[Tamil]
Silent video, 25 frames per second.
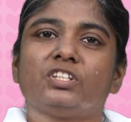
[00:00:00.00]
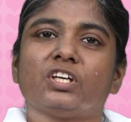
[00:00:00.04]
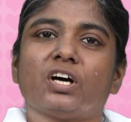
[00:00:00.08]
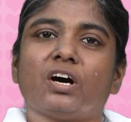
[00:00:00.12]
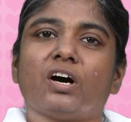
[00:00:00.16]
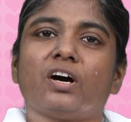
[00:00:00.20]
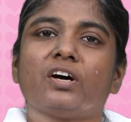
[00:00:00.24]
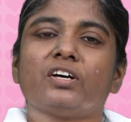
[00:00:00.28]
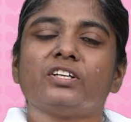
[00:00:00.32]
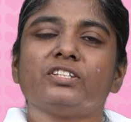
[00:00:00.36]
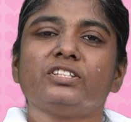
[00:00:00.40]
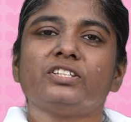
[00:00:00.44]

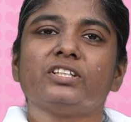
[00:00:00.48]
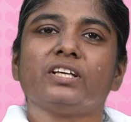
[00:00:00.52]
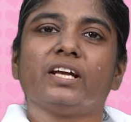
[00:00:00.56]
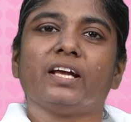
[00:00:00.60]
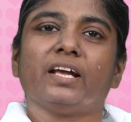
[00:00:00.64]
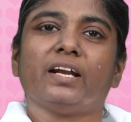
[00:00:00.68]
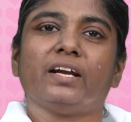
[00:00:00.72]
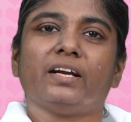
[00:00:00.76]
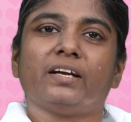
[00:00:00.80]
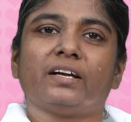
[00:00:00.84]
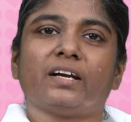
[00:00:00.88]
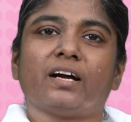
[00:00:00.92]
சார்ஜ்
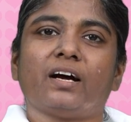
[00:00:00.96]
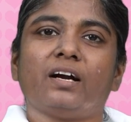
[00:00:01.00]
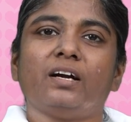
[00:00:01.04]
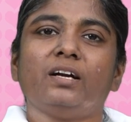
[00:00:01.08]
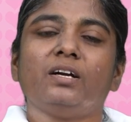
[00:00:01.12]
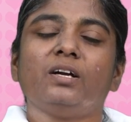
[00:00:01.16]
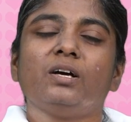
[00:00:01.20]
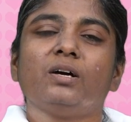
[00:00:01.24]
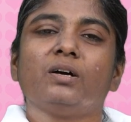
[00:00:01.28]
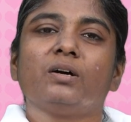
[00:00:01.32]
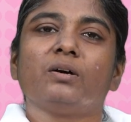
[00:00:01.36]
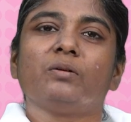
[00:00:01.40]

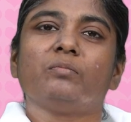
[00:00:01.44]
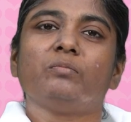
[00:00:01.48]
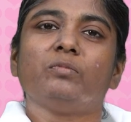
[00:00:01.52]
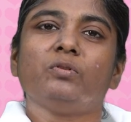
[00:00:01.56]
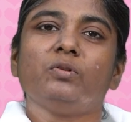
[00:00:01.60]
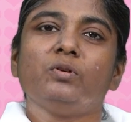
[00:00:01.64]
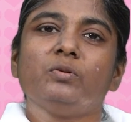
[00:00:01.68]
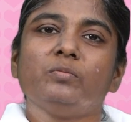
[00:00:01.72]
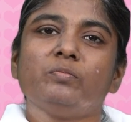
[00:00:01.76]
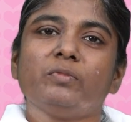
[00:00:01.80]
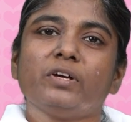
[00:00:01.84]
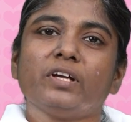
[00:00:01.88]
என்றால்
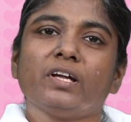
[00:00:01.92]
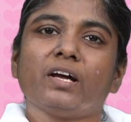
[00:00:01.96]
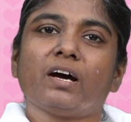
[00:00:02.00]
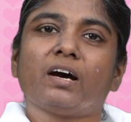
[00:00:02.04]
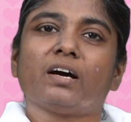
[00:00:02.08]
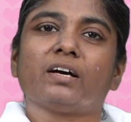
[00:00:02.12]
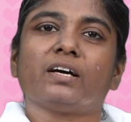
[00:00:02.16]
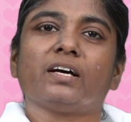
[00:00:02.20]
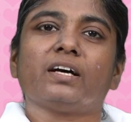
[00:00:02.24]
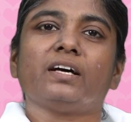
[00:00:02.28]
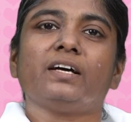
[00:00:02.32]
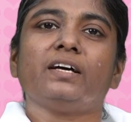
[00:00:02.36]

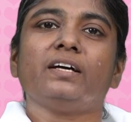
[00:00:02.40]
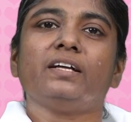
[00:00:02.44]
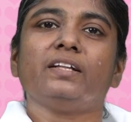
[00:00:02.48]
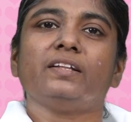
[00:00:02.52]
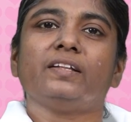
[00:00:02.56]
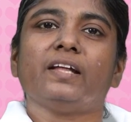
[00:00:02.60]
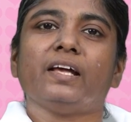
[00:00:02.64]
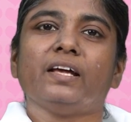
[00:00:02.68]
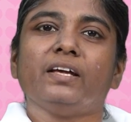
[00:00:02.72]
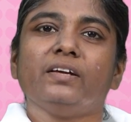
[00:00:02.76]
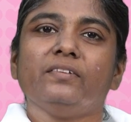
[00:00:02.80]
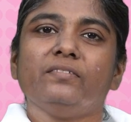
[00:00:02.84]
முழுமையாக
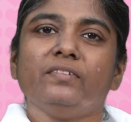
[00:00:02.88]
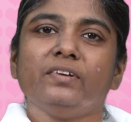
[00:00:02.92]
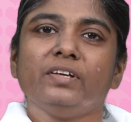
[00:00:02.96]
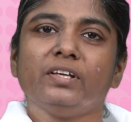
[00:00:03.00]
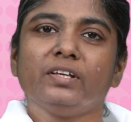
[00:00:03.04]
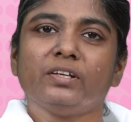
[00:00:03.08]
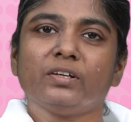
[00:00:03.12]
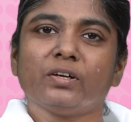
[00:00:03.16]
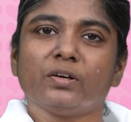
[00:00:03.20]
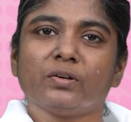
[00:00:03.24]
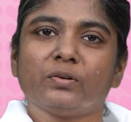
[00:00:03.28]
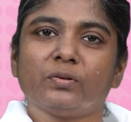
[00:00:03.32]

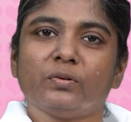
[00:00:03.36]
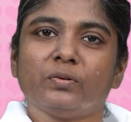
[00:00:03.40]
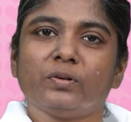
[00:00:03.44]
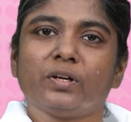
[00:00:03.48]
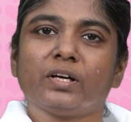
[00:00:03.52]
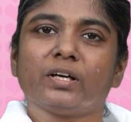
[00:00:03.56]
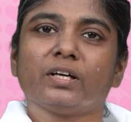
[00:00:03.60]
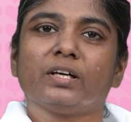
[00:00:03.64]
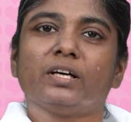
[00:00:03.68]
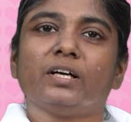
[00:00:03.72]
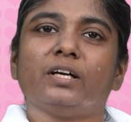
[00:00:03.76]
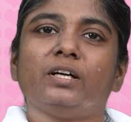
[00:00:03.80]
தெய்வீக
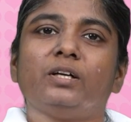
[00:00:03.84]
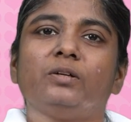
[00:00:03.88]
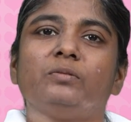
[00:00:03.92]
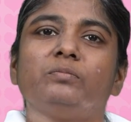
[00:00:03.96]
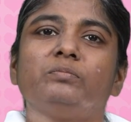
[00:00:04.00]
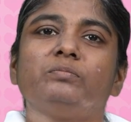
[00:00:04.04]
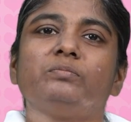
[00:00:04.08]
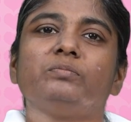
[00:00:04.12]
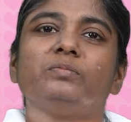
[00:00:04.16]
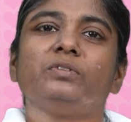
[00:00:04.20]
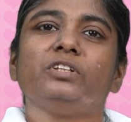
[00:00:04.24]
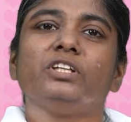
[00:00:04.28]

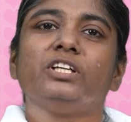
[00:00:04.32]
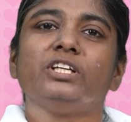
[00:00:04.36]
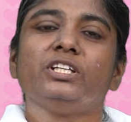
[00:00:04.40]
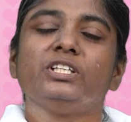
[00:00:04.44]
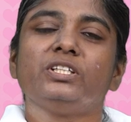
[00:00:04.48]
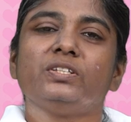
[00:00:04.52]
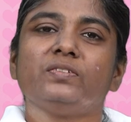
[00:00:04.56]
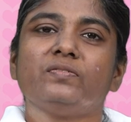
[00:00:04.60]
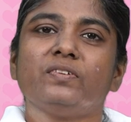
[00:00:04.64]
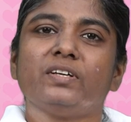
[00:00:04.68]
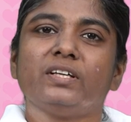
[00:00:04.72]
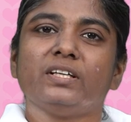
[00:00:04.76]
குணங்களும்
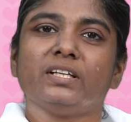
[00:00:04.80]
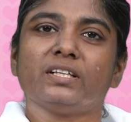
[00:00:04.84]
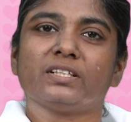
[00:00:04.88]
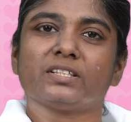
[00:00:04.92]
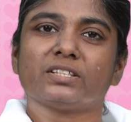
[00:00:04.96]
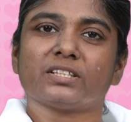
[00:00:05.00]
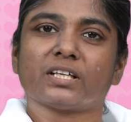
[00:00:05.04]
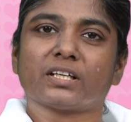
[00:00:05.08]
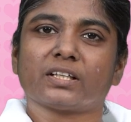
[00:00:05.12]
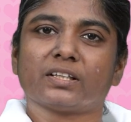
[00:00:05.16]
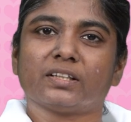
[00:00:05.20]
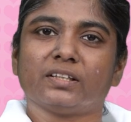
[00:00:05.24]
ஈஸ்வரிய
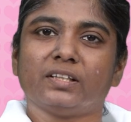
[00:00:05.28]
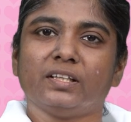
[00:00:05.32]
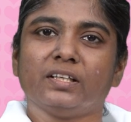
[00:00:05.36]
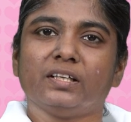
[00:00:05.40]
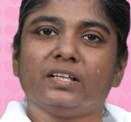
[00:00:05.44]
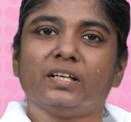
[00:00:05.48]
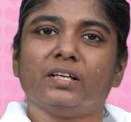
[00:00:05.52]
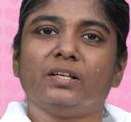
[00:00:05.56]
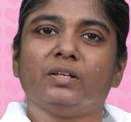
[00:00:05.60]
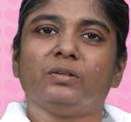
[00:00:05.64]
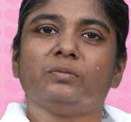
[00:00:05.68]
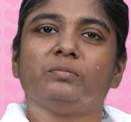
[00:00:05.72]

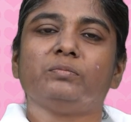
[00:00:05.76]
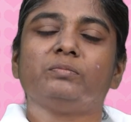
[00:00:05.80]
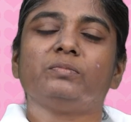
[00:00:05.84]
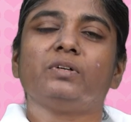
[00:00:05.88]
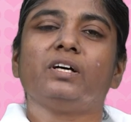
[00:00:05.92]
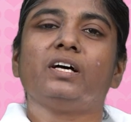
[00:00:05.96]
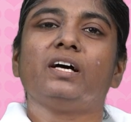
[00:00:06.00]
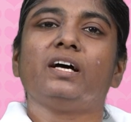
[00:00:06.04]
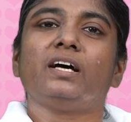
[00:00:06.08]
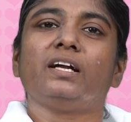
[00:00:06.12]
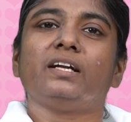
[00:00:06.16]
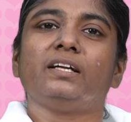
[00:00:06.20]
சக்திகளும்
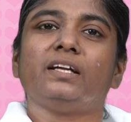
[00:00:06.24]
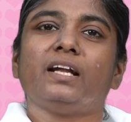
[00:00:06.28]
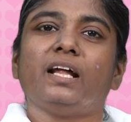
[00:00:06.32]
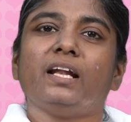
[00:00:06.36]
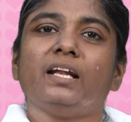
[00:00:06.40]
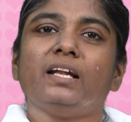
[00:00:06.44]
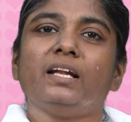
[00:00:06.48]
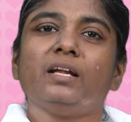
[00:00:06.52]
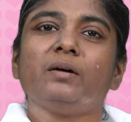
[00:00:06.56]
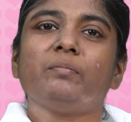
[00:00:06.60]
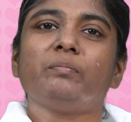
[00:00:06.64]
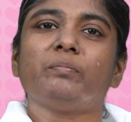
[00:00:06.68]

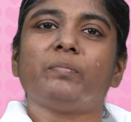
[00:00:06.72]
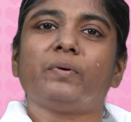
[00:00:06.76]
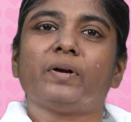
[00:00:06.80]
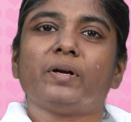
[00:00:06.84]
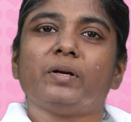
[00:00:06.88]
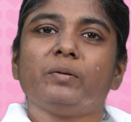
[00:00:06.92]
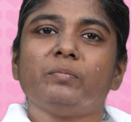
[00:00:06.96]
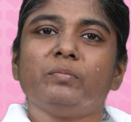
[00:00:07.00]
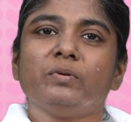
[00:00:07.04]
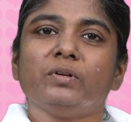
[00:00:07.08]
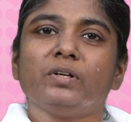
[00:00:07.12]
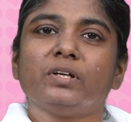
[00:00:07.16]
நல்ல
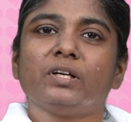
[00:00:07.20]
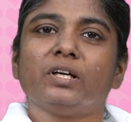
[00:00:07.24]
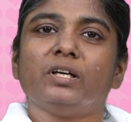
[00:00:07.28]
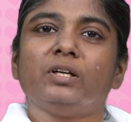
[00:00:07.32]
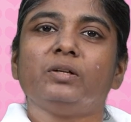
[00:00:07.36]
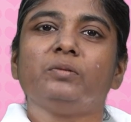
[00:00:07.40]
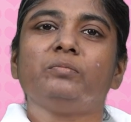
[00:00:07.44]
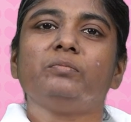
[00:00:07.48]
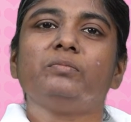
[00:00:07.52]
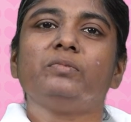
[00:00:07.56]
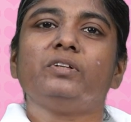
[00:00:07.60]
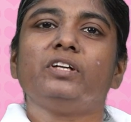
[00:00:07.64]

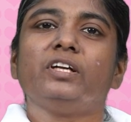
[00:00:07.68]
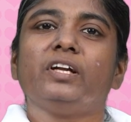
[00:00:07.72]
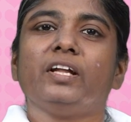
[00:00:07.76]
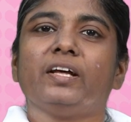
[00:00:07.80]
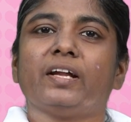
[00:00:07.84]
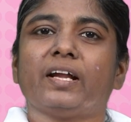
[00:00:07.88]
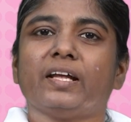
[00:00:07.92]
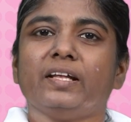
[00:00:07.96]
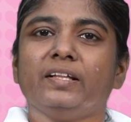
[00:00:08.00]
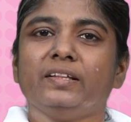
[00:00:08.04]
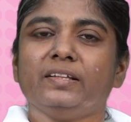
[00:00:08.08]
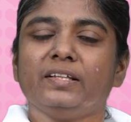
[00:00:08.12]
பண்புகளும்
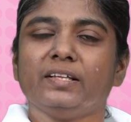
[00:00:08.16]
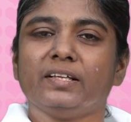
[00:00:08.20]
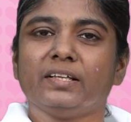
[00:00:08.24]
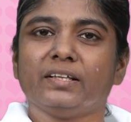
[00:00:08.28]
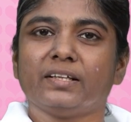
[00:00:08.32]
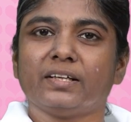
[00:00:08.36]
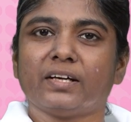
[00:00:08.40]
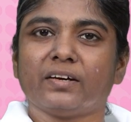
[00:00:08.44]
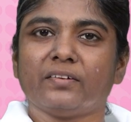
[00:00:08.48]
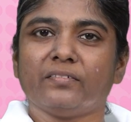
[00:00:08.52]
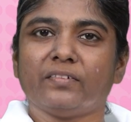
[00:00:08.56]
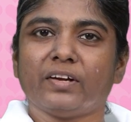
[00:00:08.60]

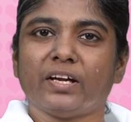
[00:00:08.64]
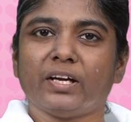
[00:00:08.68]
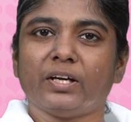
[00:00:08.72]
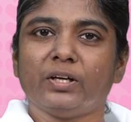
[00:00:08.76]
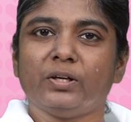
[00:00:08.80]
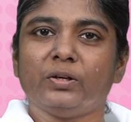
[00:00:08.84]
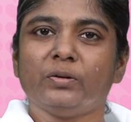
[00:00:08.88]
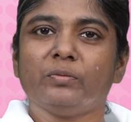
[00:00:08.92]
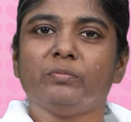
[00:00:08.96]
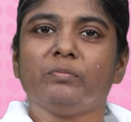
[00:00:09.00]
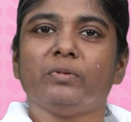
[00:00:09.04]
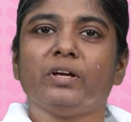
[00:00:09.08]
நிறைந்திருக்க
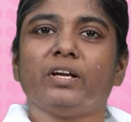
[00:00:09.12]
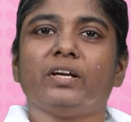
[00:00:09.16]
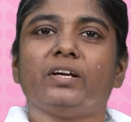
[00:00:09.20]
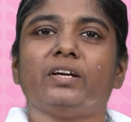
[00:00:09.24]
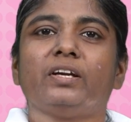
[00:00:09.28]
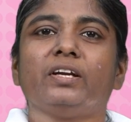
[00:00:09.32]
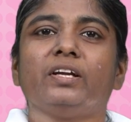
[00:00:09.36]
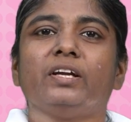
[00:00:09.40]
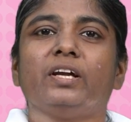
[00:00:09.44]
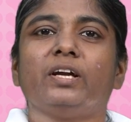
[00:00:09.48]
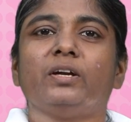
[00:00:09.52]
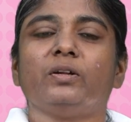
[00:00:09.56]
வேண்டும்
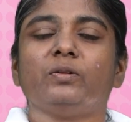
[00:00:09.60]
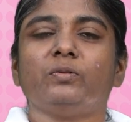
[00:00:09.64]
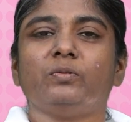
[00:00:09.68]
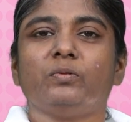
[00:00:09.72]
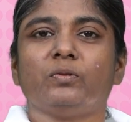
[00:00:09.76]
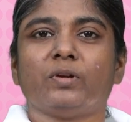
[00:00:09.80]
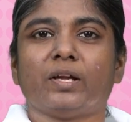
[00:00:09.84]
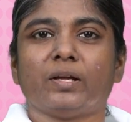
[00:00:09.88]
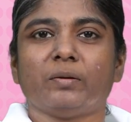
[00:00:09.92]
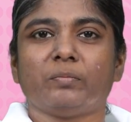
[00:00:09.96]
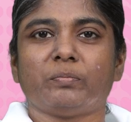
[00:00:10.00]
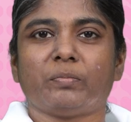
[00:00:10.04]
என்று
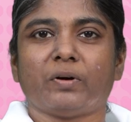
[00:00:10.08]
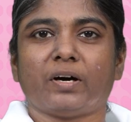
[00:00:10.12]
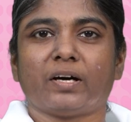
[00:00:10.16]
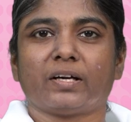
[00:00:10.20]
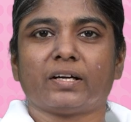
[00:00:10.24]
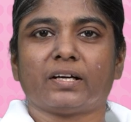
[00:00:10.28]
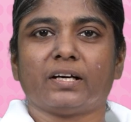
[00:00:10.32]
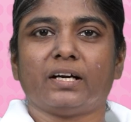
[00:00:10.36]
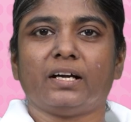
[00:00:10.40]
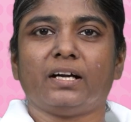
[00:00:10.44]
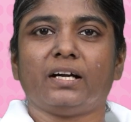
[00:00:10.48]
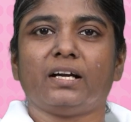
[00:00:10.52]

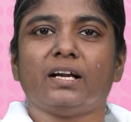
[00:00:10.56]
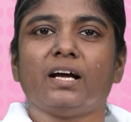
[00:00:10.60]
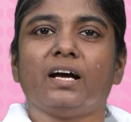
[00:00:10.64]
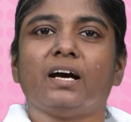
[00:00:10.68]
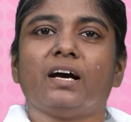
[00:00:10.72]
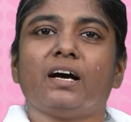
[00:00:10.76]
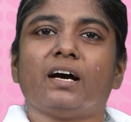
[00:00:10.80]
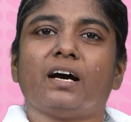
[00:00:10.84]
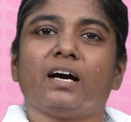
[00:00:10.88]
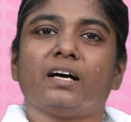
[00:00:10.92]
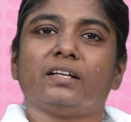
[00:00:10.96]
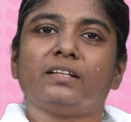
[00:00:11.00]
எடுத்துரைப்பார்கள்
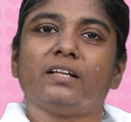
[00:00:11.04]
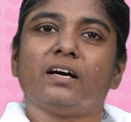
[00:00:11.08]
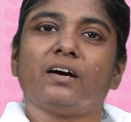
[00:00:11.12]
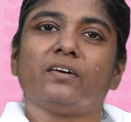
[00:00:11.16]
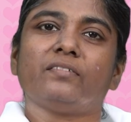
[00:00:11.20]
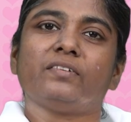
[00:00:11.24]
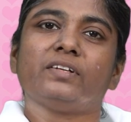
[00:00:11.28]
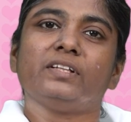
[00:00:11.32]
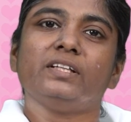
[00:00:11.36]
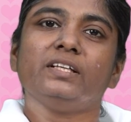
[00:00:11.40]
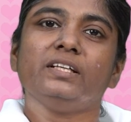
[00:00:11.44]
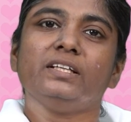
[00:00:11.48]

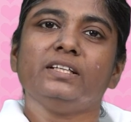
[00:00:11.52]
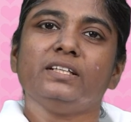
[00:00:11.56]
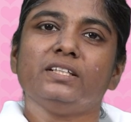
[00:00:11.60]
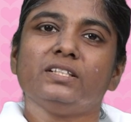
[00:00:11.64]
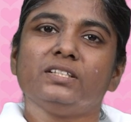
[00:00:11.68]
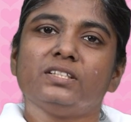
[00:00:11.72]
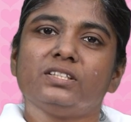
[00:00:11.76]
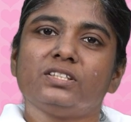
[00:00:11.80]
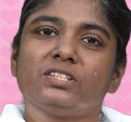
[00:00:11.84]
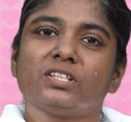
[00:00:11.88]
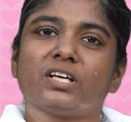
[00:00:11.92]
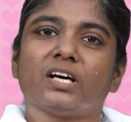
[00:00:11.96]
அதாவது
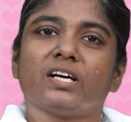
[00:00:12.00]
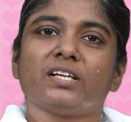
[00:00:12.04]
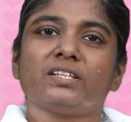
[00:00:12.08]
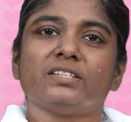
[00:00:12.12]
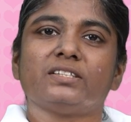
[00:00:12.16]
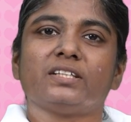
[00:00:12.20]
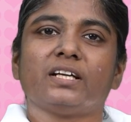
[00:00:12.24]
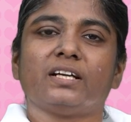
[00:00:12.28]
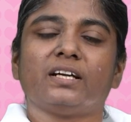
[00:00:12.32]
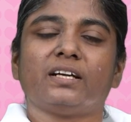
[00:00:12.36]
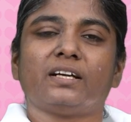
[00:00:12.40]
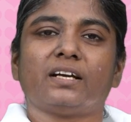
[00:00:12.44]

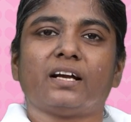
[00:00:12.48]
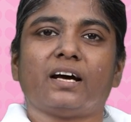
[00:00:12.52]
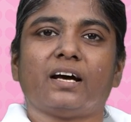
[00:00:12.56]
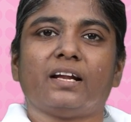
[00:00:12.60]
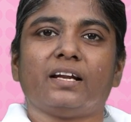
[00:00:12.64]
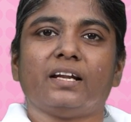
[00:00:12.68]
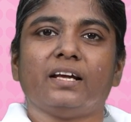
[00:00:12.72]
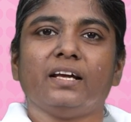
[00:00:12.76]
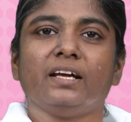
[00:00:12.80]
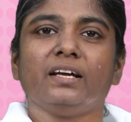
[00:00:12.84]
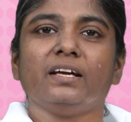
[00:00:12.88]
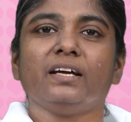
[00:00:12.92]
இன்சார்ஜ்
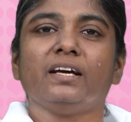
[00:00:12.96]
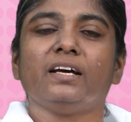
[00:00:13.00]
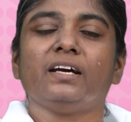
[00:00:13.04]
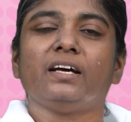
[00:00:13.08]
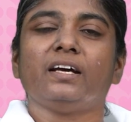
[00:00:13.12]
என்றாலே